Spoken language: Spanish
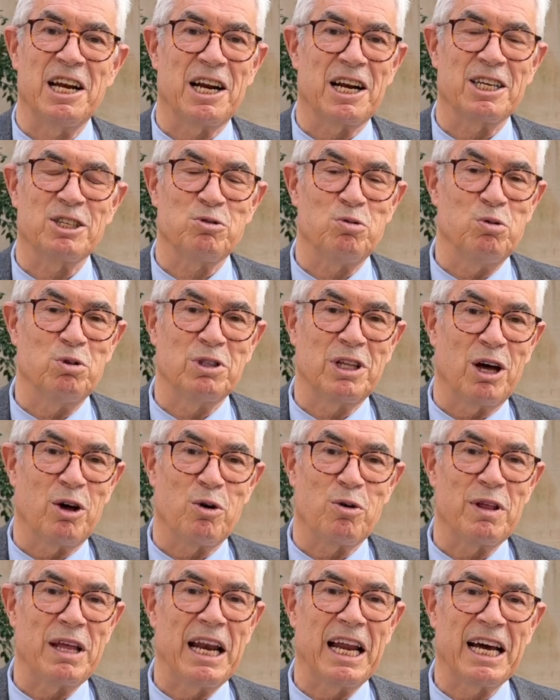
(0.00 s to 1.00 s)

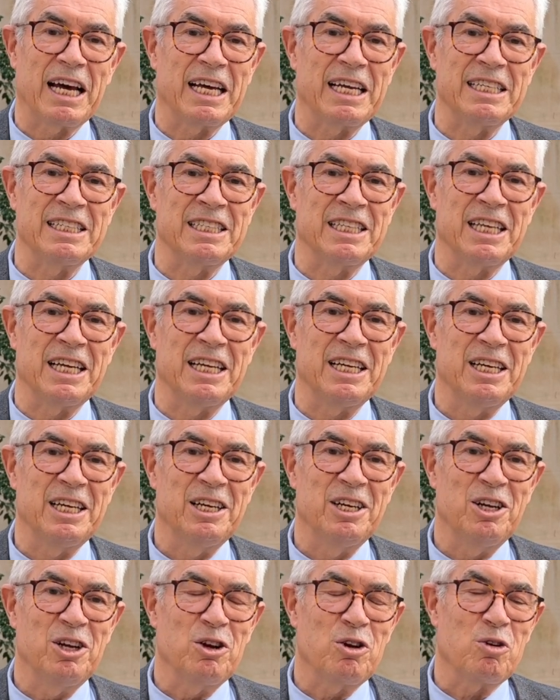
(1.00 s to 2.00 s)
resultado de la gente
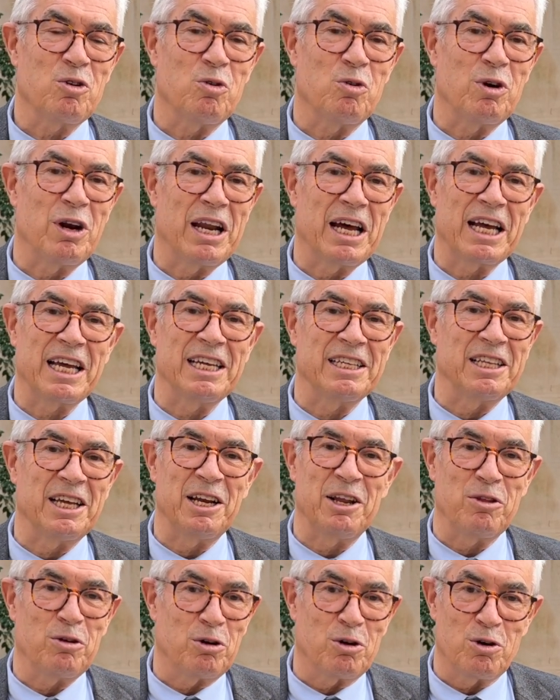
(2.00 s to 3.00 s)
con la que he
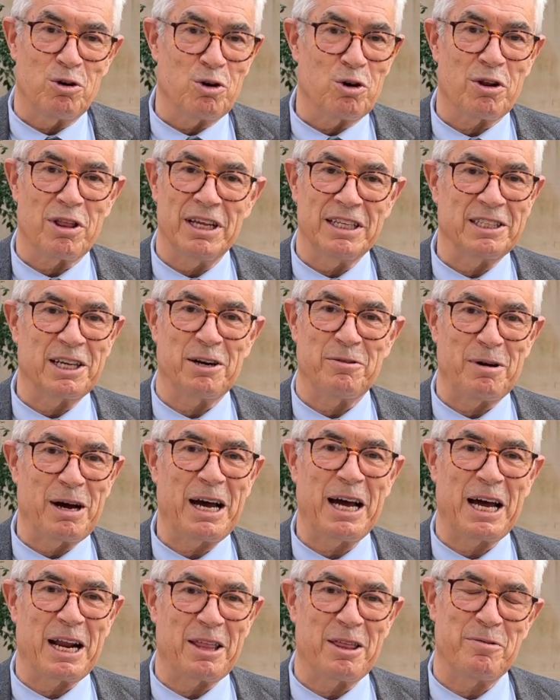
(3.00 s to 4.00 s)
tenido el honor de
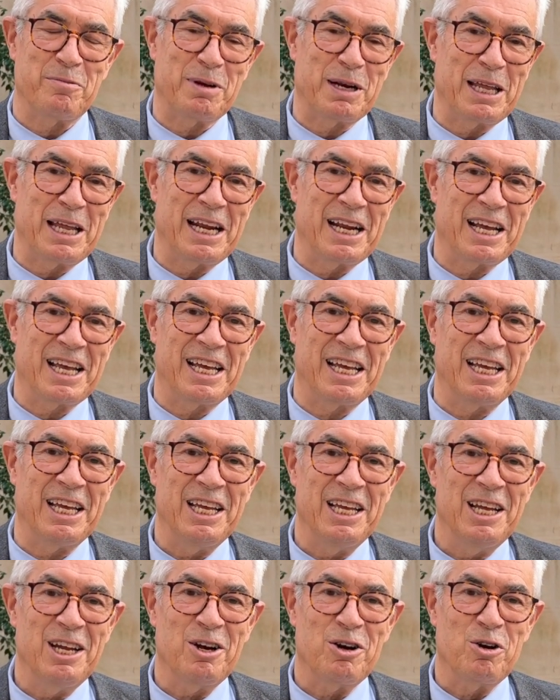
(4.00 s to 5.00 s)
trabajar, de manera que
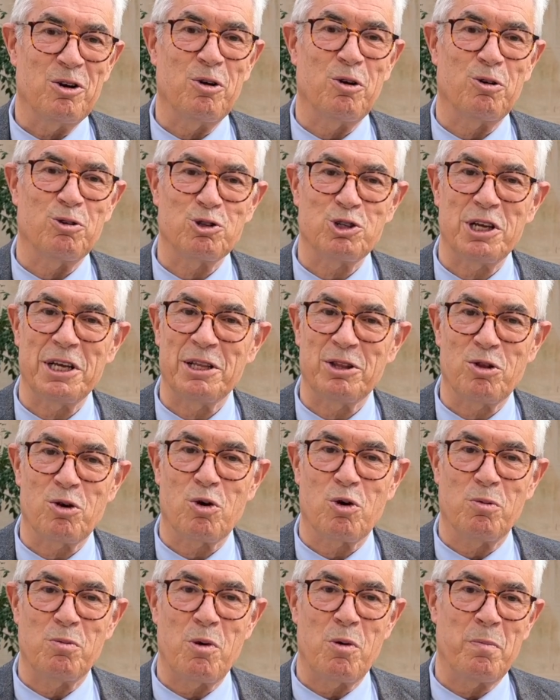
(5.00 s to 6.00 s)
no lo siento
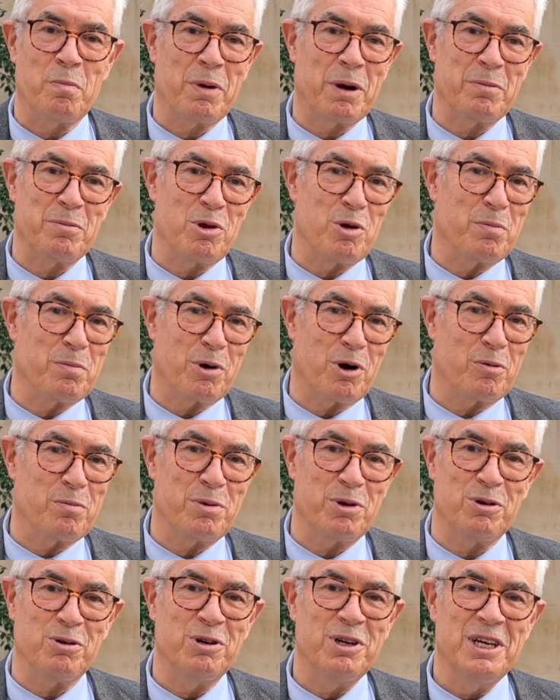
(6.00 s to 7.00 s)
como un premio
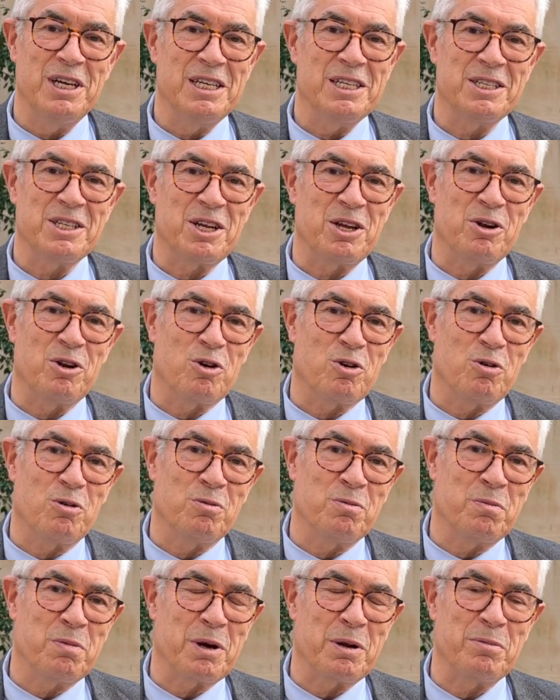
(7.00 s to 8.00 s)
propio, sino como
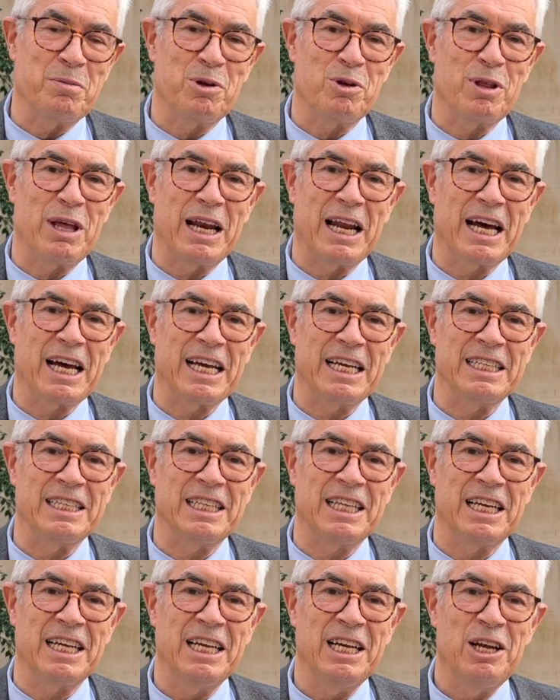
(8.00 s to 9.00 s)
un premio de la
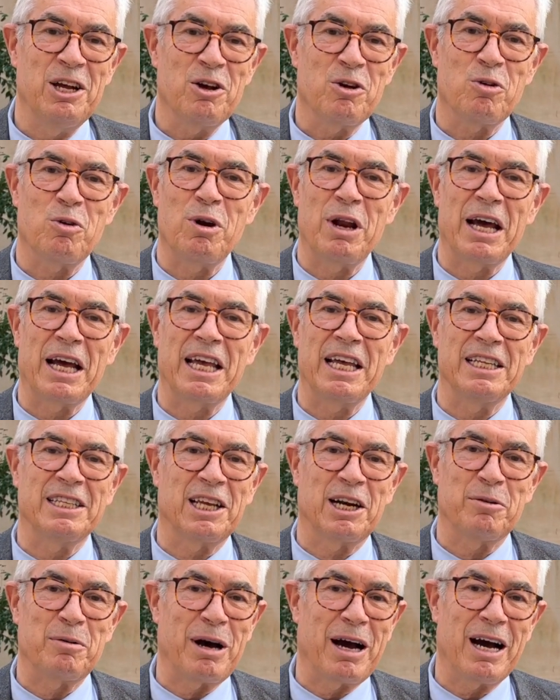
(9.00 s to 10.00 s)
gente con la que he
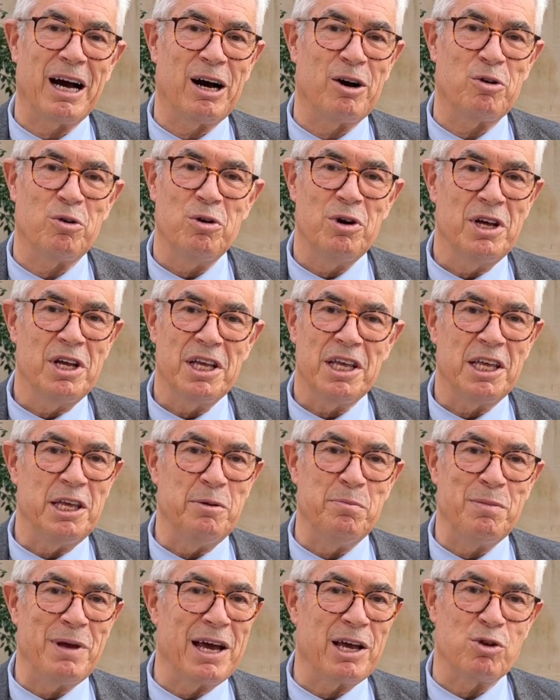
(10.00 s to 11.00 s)
trabajado y
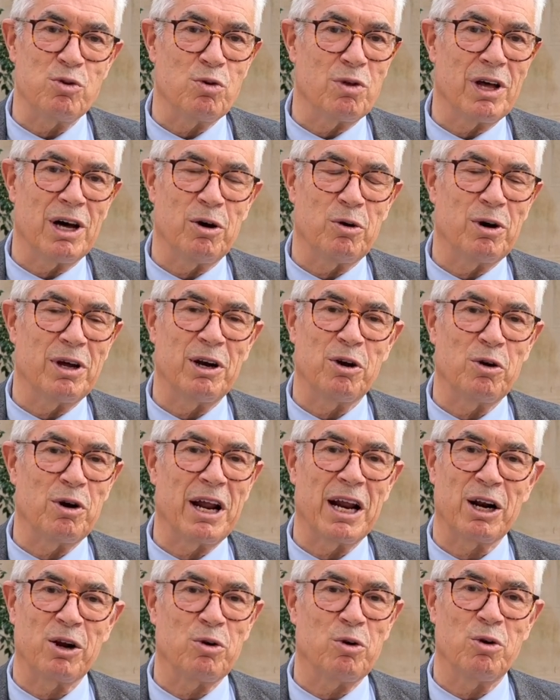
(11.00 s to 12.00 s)
me ha ayudado a lo
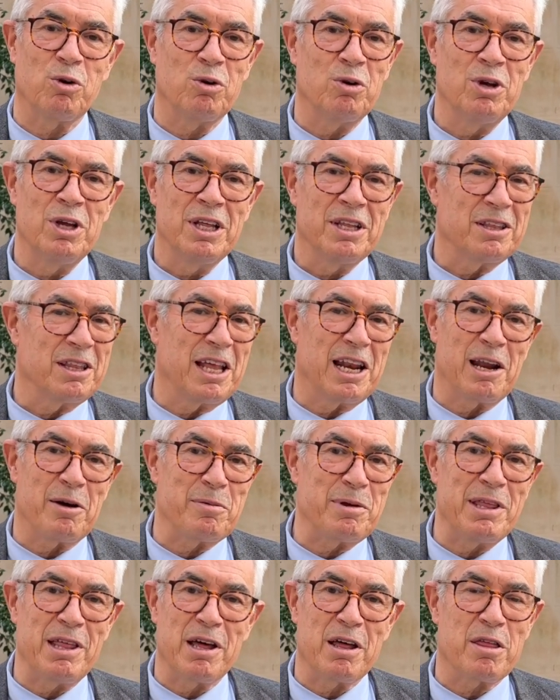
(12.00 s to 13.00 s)
largo de la
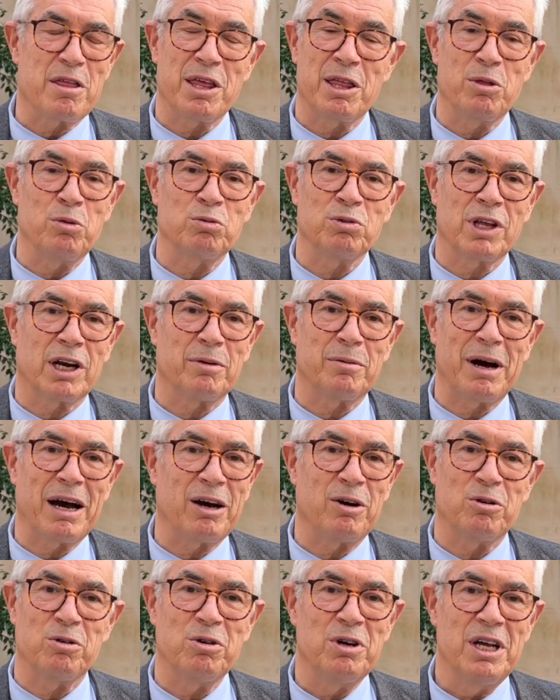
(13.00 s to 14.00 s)
vida haciendo un
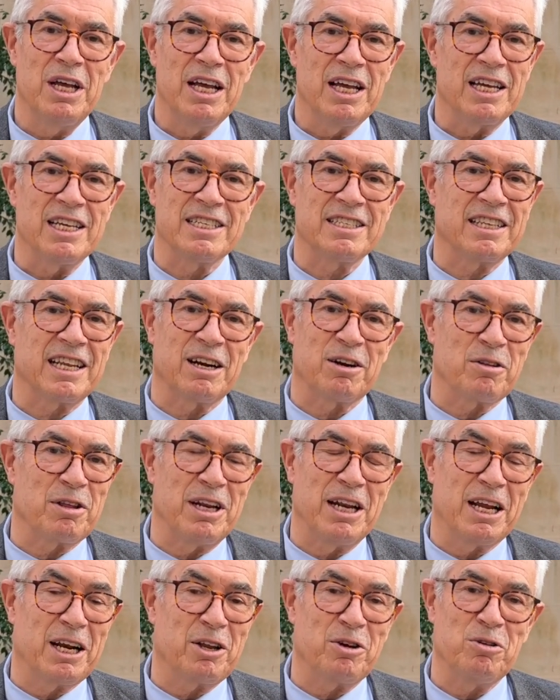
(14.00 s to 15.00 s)
trabajo
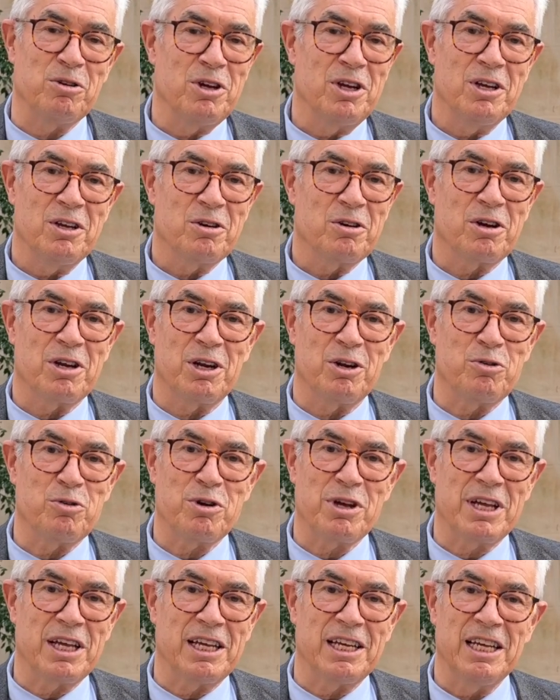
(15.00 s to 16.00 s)
extraordinario.
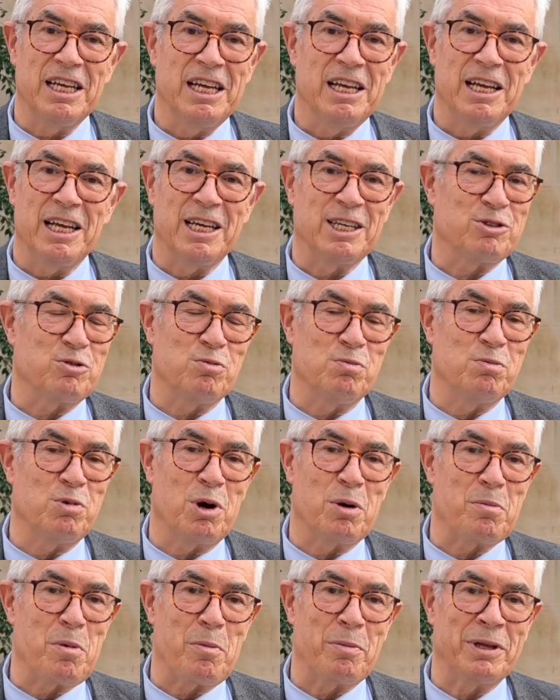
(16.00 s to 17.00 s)
Creo que es un
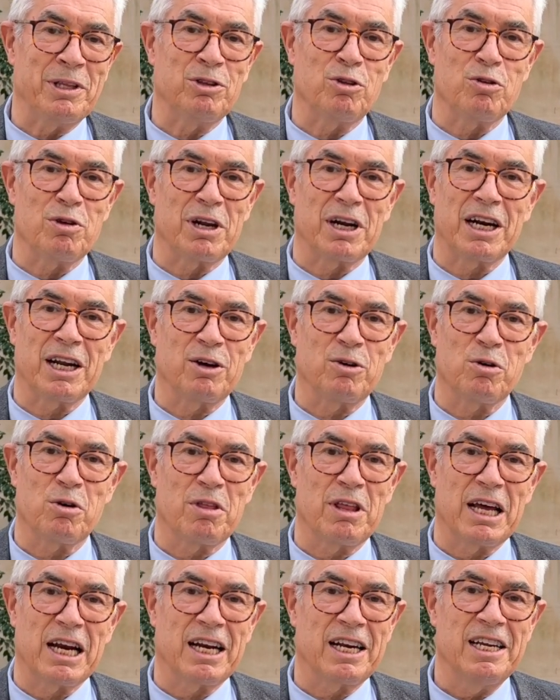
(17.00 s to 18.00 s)
buen momento de
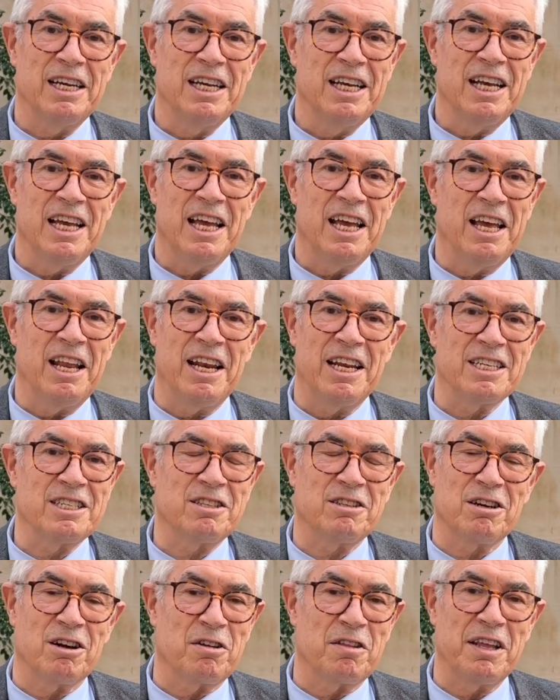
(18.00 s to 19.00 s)
recordar el
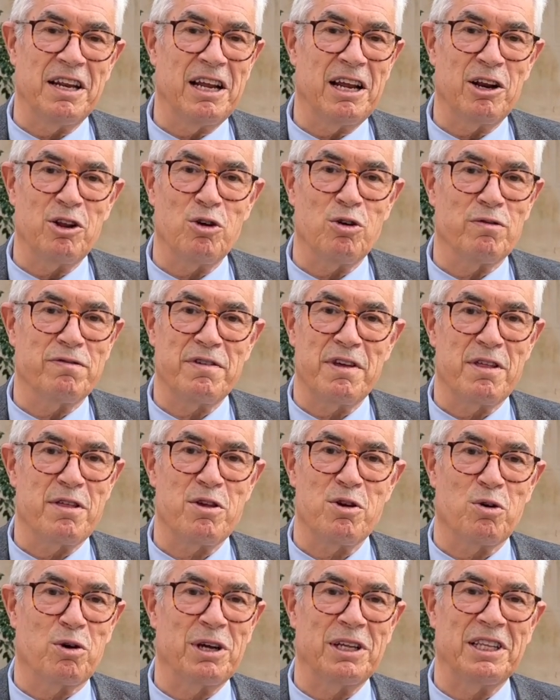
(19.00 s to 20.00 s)
extraordinario
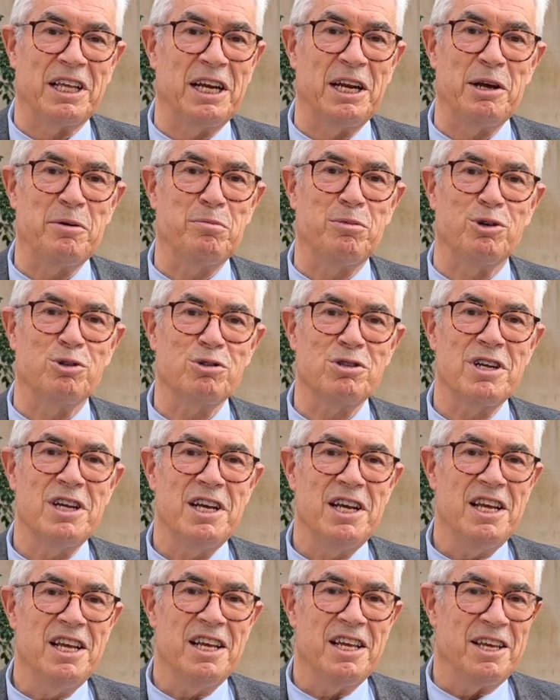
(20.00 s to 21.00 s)
oficio que tenemos
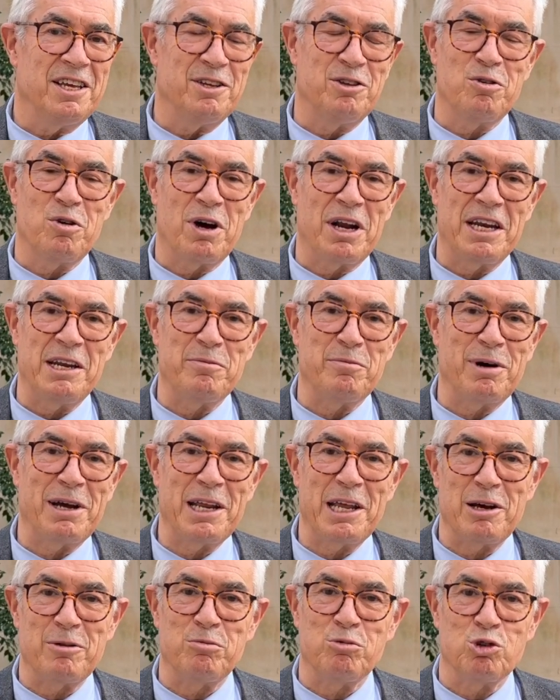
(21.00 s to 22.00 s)
y yo
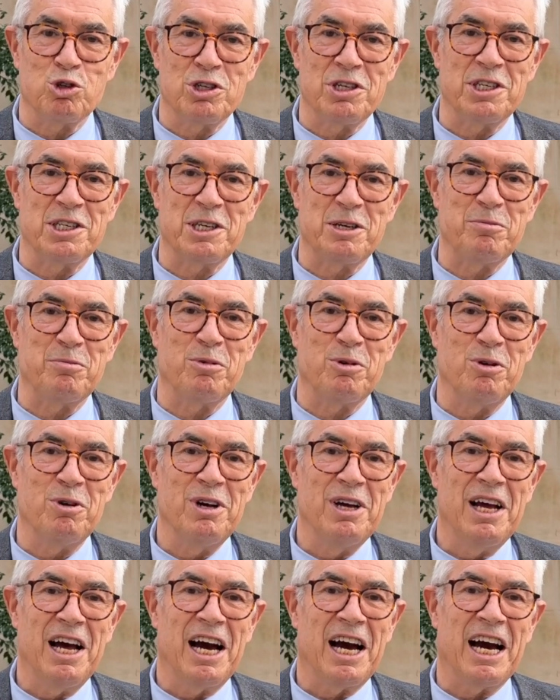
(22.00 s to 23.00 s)
animaría muchísimo
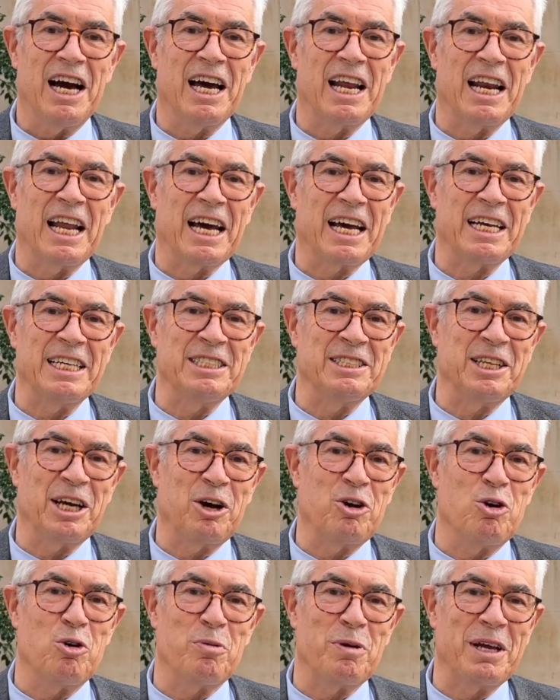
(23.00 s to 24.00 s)
a la gente
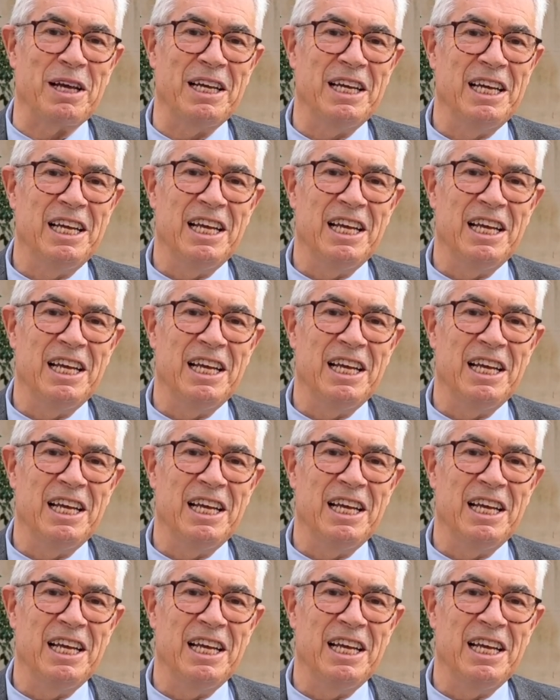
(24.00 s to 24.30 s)
joven